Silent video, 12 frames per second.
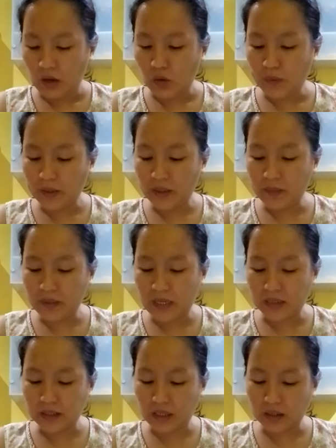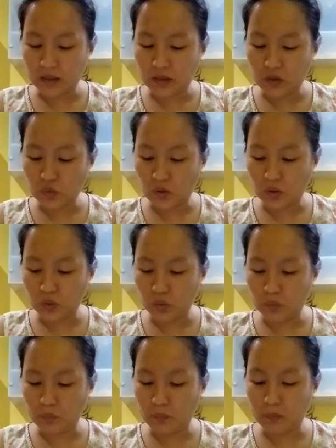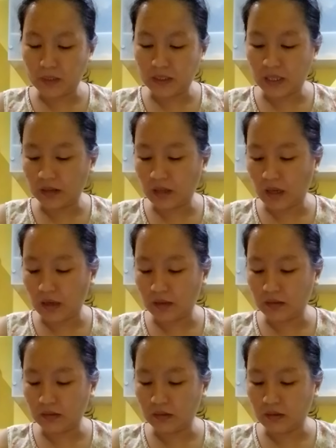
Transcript: Aku pergi berdasarkan suatu penyataan